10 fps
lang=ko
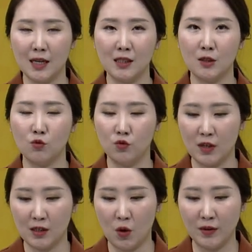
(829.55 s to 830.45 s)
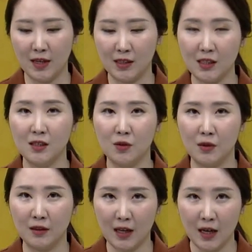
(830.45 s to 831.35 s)
상승 추세 전환
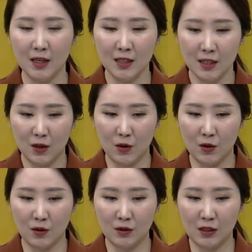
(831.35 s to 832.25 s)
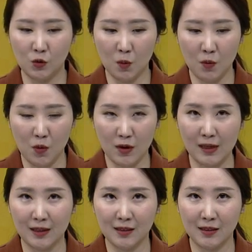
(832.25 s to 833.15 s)
시그널인데 어, 이 종목
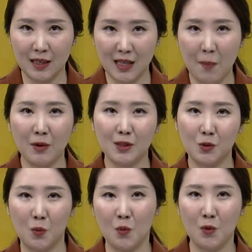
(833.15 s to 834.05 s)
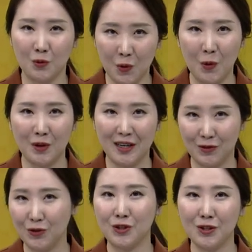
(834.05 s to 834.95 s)
일단은 제가 세 번째 종목으로 예,
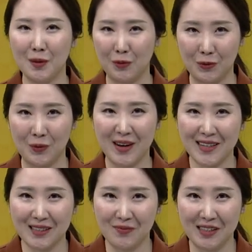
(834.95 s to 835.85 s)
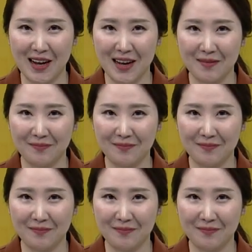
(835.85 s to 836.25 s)
출전해 보도록 하겠습니다.